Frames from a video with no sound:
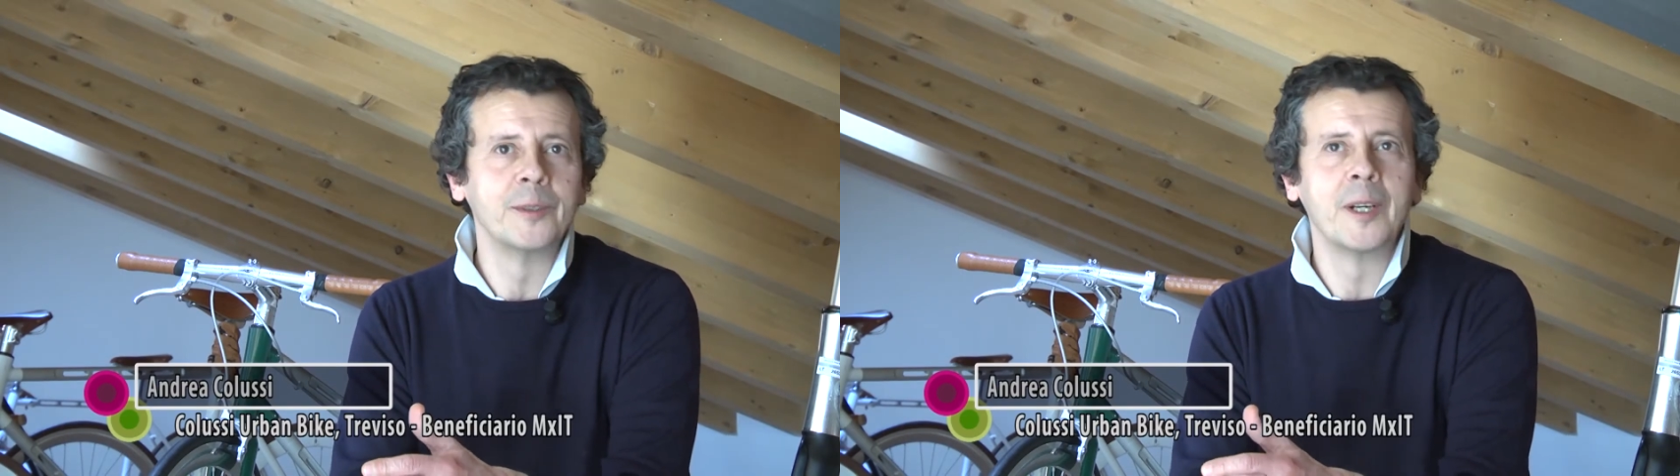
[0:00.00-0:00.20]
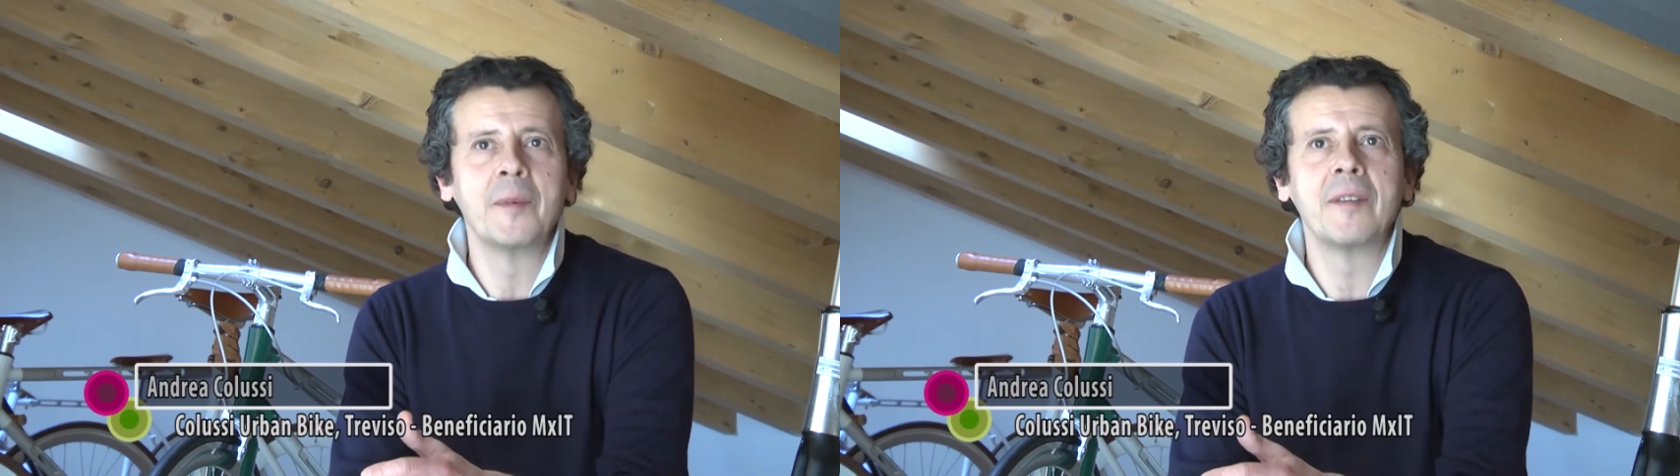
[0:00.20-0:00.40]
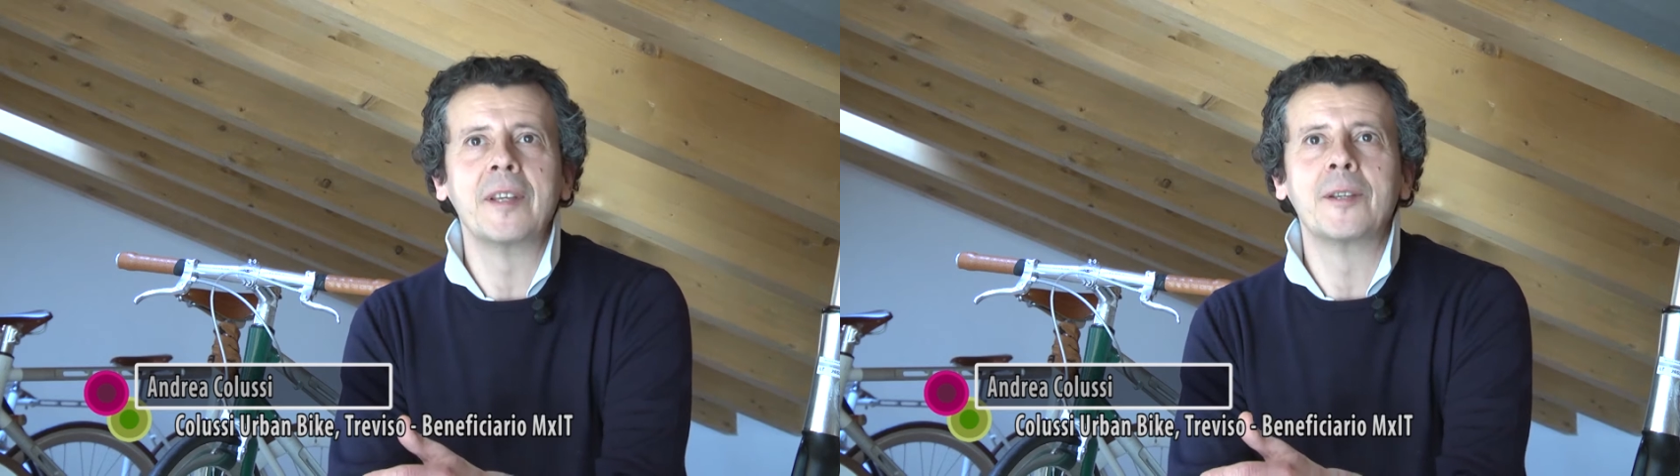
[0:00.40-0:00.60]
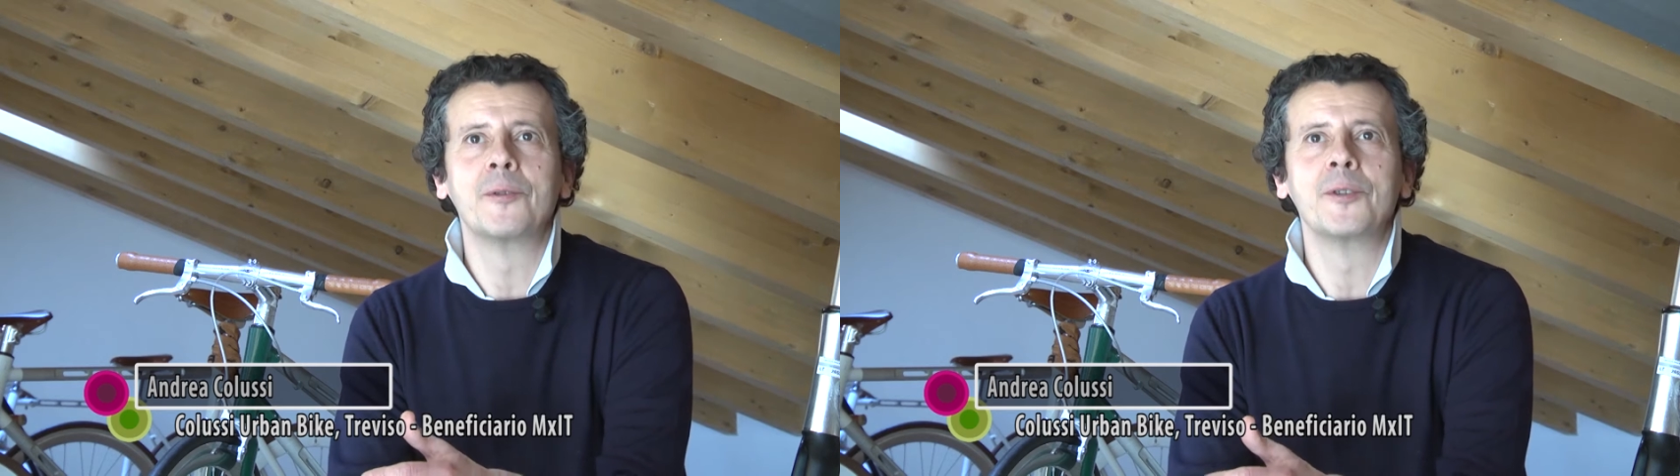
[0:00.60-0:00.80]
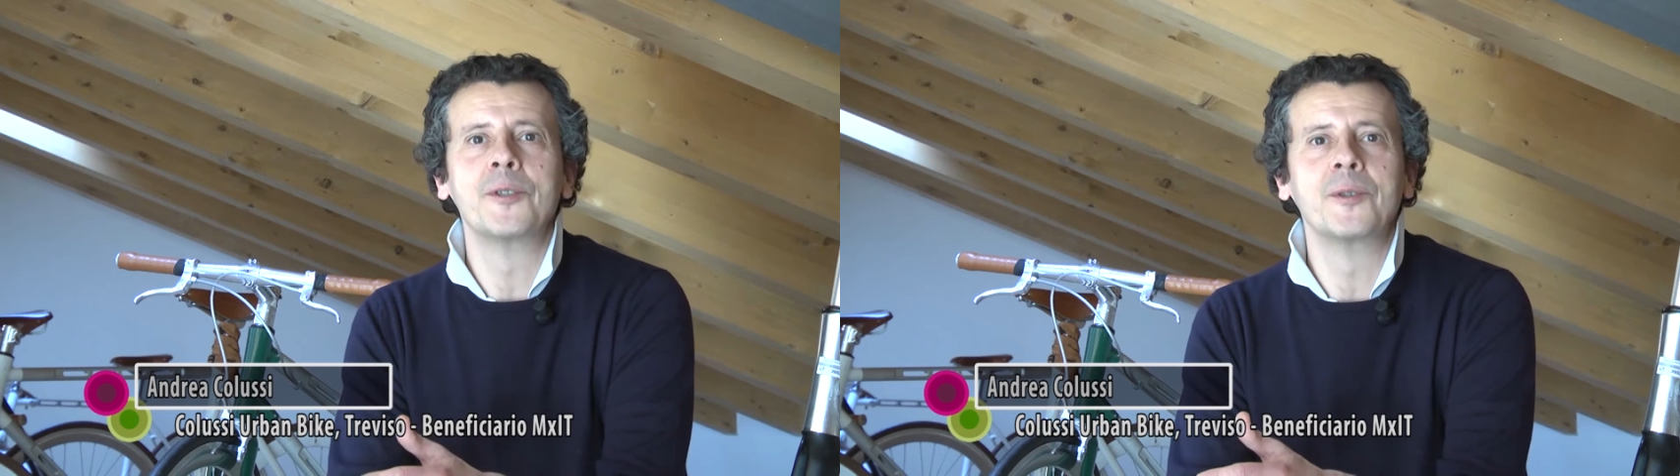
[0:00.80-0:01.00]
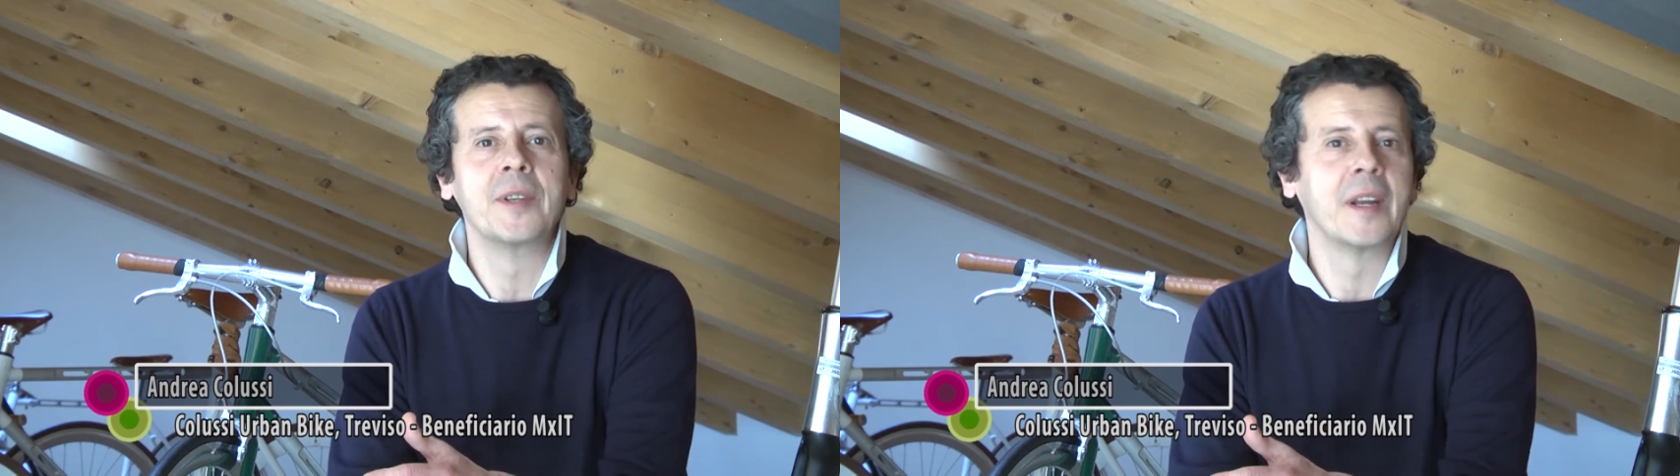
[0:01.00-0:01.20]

della mia vita ho deciso di